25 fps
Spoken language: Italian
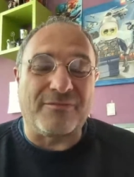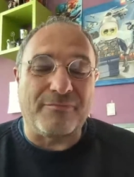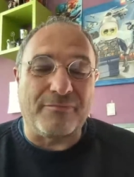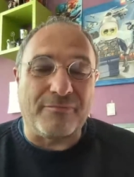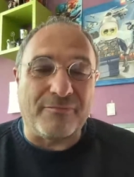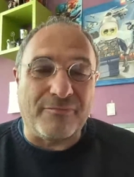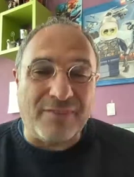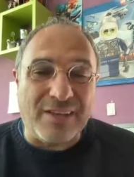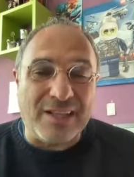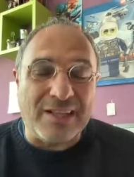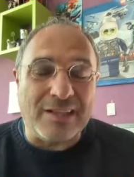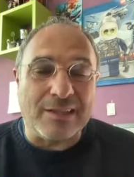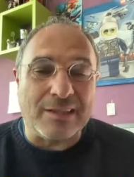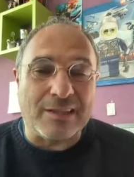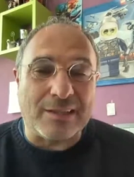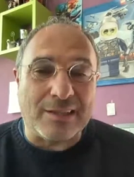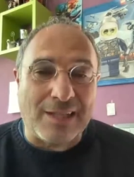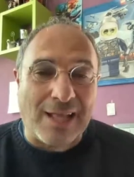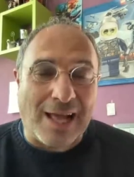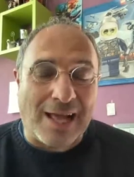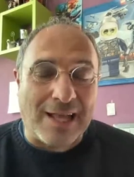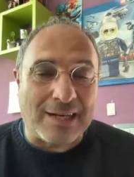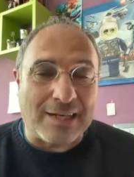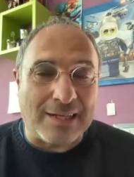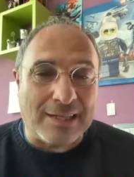
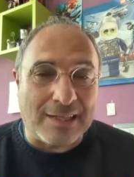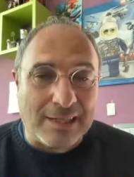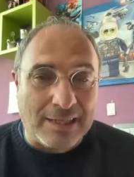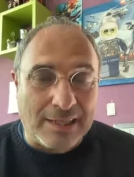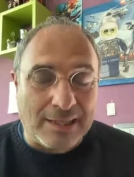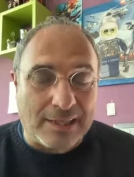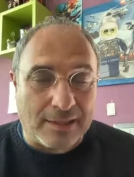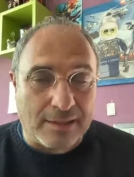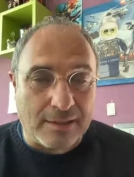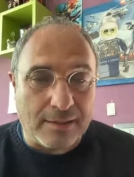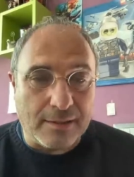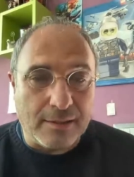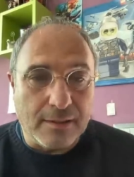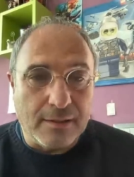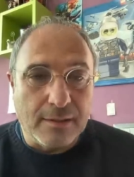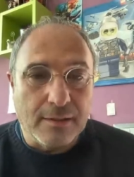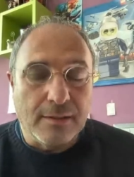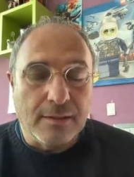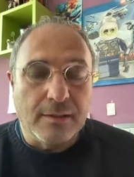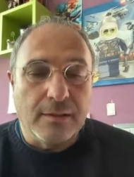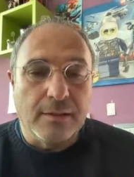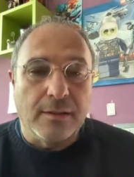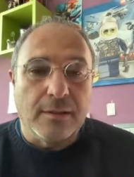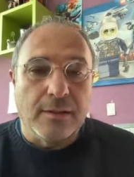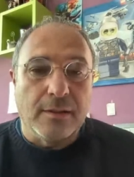vent'anni
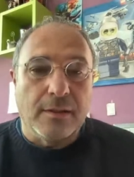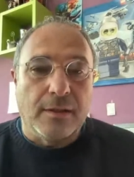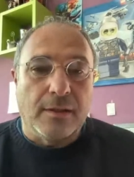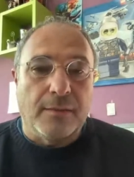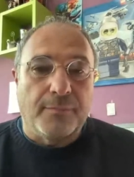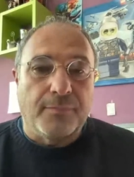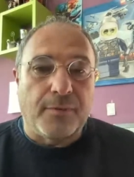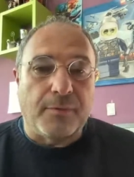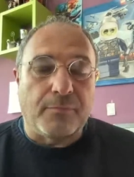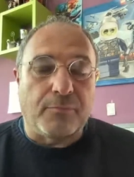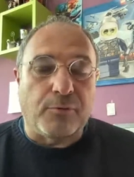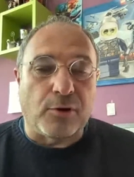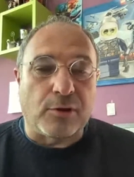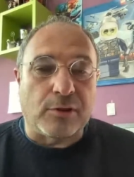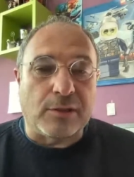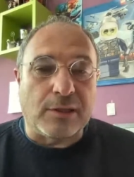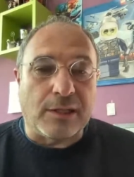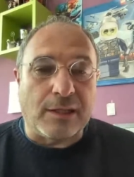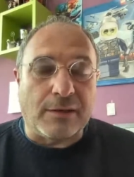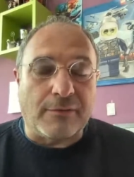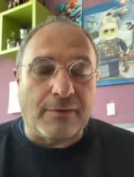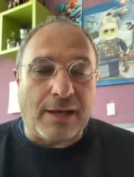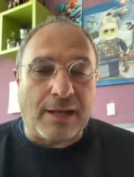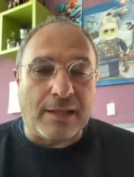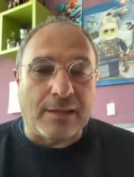
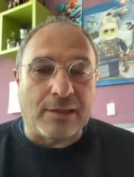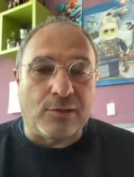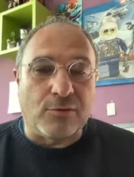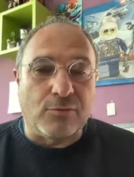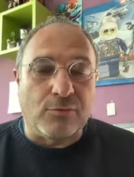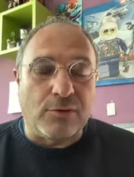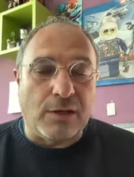portate avanti